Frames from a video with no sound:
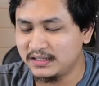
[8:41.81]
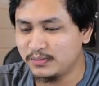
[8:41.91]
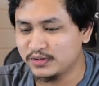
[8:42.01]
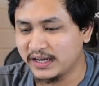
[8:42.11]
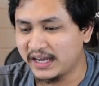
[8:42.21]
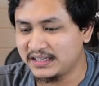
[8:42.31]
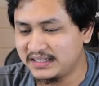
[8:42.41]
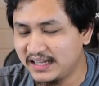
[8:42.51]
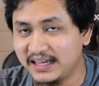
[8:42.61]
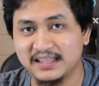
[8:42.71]
anjing bocah
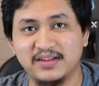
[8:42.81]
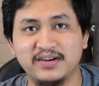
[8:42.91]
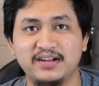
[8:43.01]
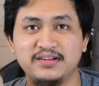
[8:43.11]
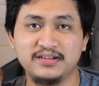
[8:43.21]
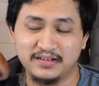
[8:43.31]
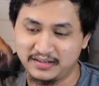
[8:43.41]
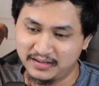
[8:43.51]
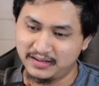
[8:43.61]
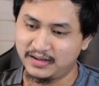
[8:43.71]
SD tau gak lu
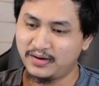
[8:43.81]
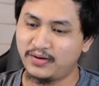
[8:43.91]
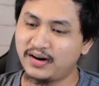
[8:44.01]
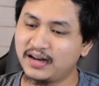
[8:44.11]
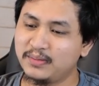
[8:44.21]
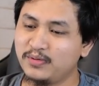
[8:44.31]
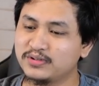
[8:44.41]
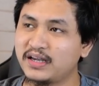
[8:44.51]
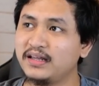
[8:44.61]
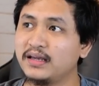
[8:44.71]
orang lagi berusaha